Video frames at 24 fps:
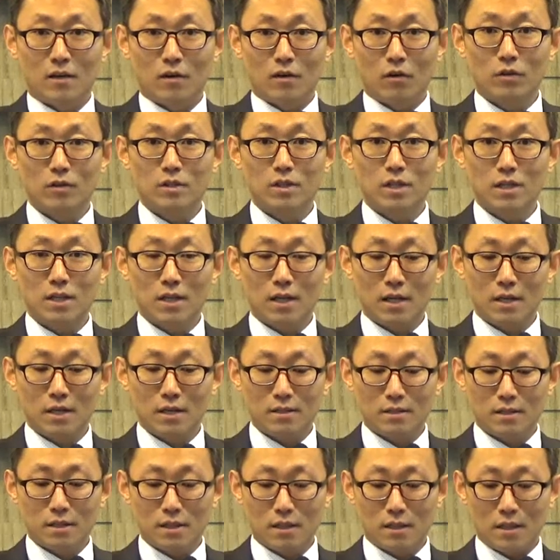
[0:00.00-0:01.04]
언젠가
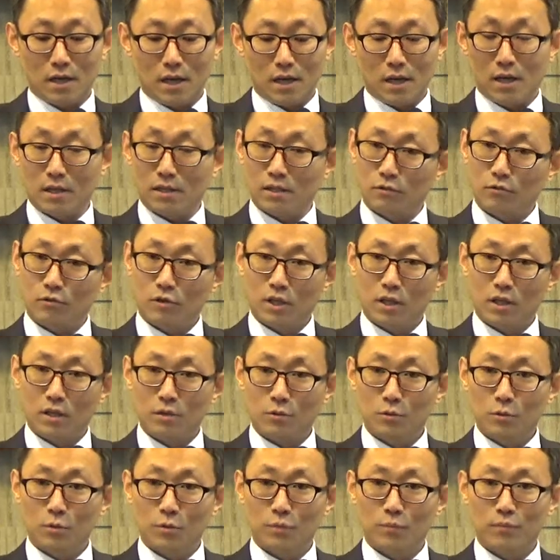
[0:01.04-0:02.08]
이제 아 우리가
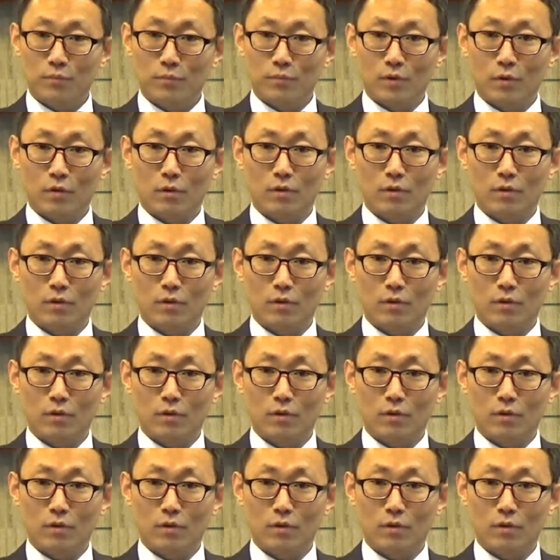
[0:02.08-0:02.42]
좀